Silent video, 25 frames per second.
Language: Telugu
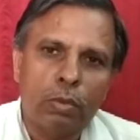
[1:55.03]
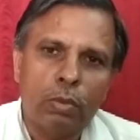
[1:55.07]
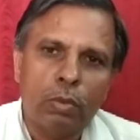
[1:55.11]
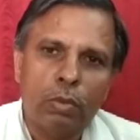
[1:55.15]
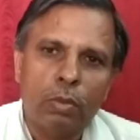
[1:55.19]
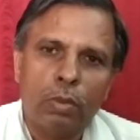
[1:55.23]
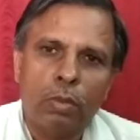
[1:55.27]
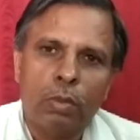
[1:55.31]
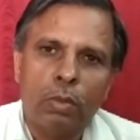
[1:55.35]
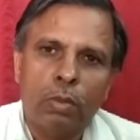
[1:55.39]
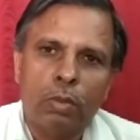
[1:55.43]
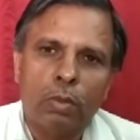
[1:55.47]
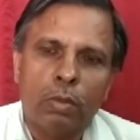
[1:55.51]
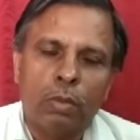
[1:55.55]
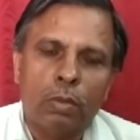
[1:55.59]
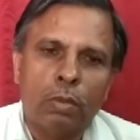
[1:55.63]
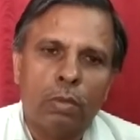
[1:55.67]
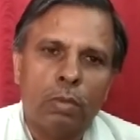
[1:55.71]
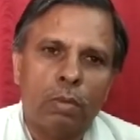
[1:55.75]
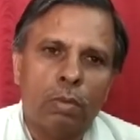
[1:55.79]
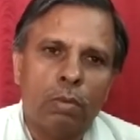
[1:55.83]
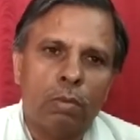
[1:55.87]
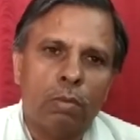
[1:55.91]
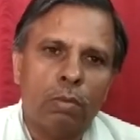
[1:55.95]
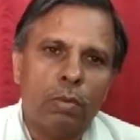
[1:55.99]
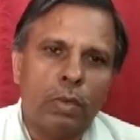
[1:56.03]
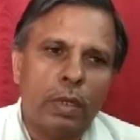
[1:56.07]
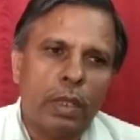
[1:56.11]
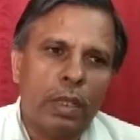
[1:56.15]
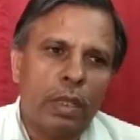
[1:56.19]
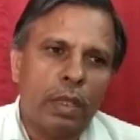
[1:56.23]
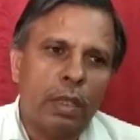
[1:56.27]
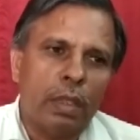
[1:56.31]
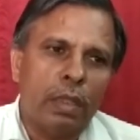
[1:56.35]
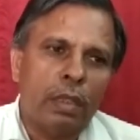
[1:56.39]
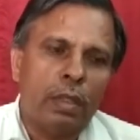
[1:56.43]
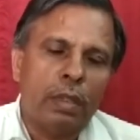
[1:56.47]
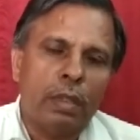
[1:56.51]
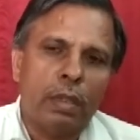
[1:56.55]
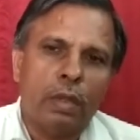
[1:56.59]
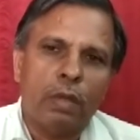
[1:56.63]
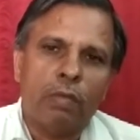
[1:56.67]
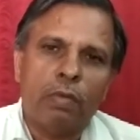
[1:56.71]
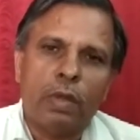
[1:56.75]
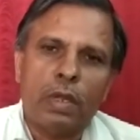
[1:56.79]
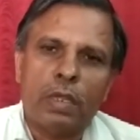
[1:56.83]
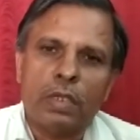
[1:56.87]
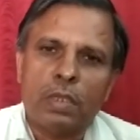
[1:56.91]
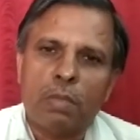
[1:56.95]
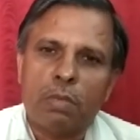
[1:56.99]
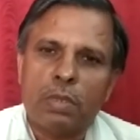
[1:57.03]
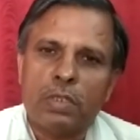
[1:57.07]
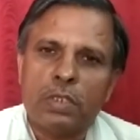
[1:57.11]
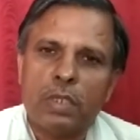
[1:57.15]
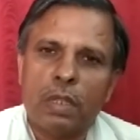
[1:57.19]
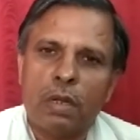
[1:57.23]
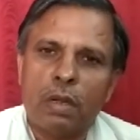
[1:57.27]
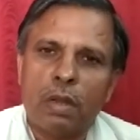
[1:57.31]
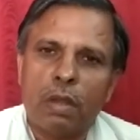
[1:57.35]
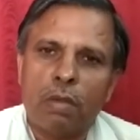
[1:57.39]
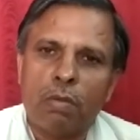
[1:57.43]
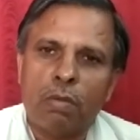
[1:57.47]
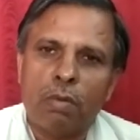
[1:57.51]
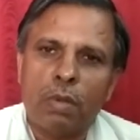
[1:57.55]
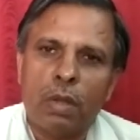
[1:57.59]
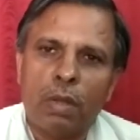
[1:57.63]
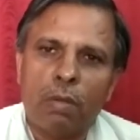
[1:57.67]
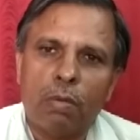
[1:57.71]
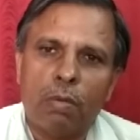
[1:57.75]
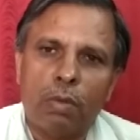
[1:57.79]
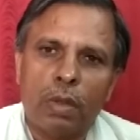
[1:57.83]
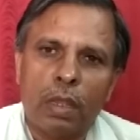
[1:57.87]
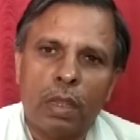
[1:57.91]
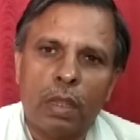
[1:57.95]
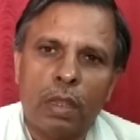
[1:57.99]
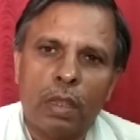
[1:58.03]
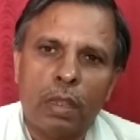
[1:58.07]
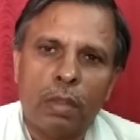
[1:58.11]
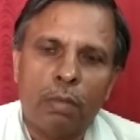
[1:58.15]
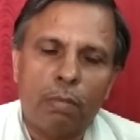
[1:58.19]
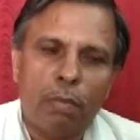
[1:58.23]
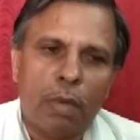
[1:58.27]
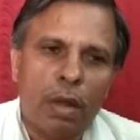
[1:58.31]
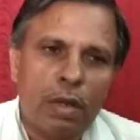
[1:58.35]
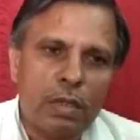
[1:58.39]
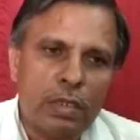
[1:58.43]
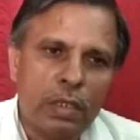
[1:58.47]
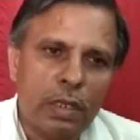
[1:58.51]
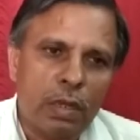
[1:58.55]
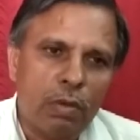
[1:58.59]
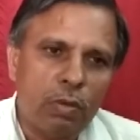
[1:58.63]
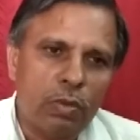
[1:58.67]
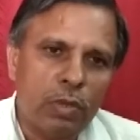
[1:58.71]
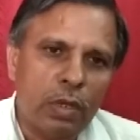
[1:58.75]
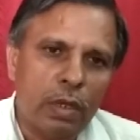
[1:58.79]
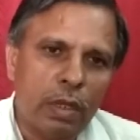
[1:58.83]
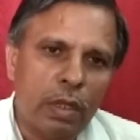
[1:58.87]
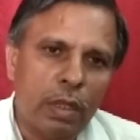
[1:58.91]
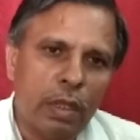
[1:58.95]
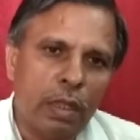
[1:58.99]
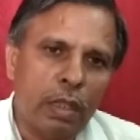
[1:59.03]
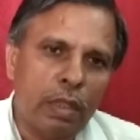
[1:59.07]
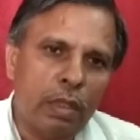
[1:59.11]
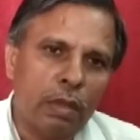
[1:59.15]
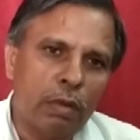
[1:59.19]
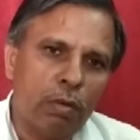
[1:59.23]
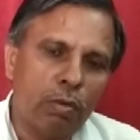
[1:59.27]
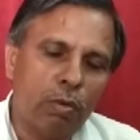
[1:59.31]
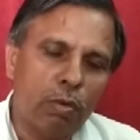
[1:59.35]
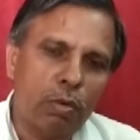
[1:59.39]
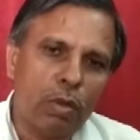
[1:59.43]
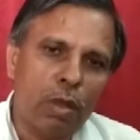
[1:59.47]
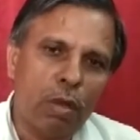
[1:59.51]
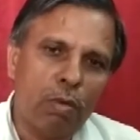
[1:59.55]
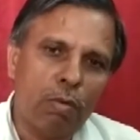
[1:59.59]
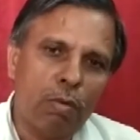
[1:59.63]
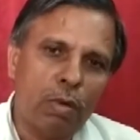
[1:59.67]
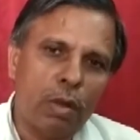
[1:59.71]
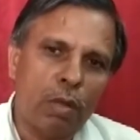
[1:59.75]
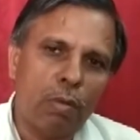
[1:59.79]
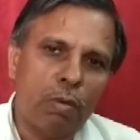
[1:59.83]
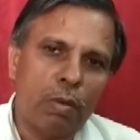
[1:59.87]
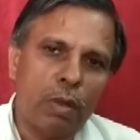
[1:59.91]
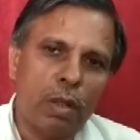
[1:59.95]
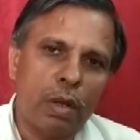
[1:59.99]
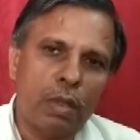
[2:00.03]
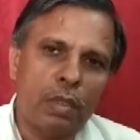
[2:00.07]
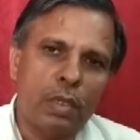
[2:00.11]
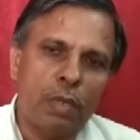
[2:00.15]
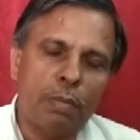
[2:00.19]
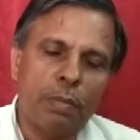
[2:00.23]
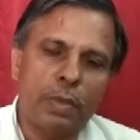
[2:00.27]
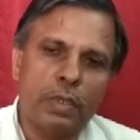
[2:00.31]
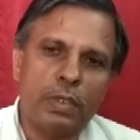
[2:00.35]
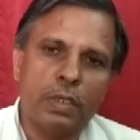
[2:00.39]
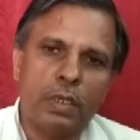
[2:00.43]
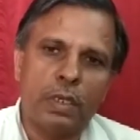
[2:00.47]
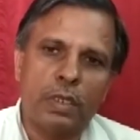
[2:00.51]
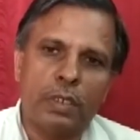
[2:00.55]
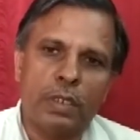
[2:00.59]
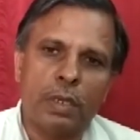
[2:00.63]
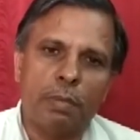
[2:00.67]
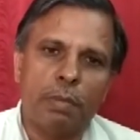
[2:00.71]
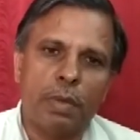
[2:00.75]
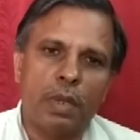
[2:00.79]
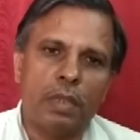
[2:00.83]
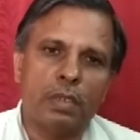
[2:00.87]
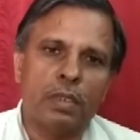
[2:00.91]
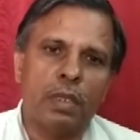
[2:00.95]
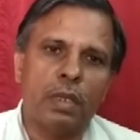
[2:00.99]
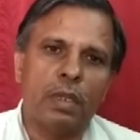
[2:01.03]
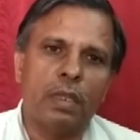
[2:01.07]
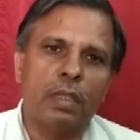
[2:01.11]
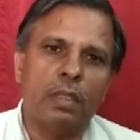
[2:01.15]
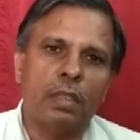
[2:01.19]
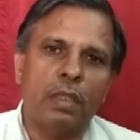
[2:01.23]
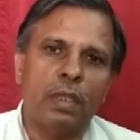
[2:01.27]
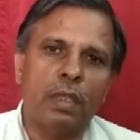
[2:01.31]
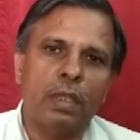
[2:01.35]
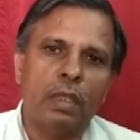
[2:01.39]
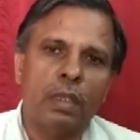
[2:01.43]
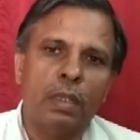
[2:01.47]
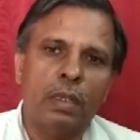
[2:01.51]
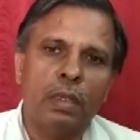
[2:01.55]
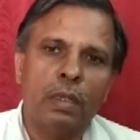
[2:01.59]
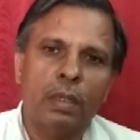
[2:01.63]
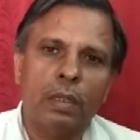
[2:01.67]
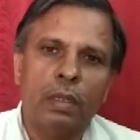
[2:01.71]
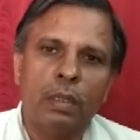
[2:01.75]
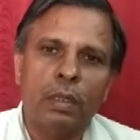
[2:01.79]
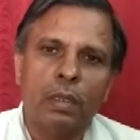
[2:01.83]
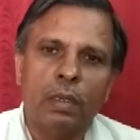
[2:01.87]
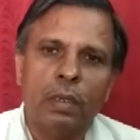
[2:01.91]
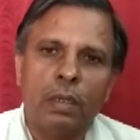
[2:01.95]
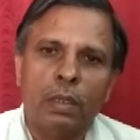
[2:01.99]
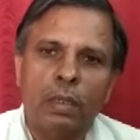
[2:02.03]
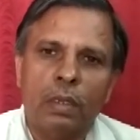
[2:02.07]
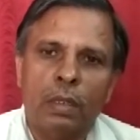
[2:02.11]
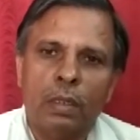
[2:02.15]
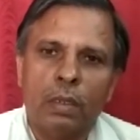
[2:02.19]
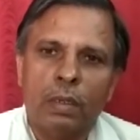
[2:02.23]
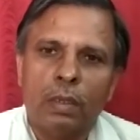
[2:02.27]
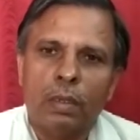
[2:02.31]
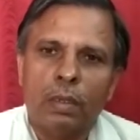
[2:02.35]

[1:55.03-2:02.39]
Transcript: ఉంటే ఇటువంటి సమస్యలు రాకుండా ఉంటాయి మానసిక ఒత్తిడికి లోన్ కాకుండా ఉంటారని చెప్పేసి చెప్పడం జరిగింది మరి